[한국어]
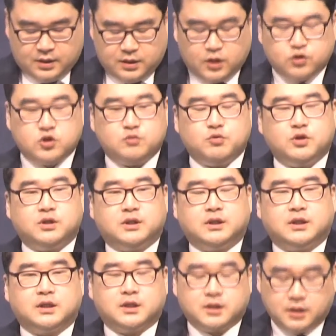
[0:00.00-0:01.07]
예수님은
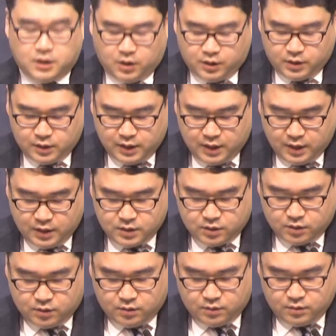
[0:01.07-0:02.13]
그 여인을
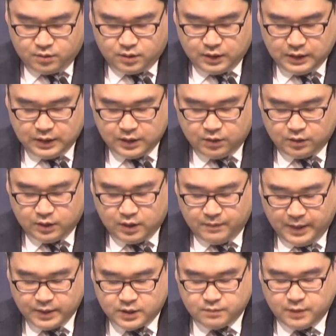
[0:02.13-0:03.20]
향해서 이렇게
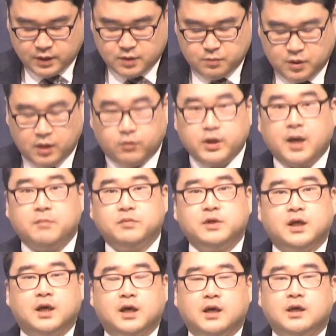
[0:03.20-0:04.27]
말씀하십니다. 우리
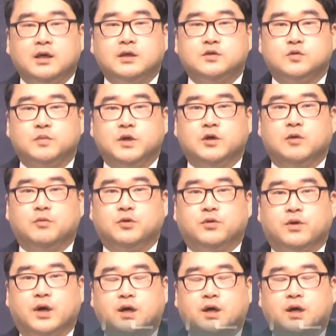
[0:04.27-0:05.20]
함께 좀 읽어보도록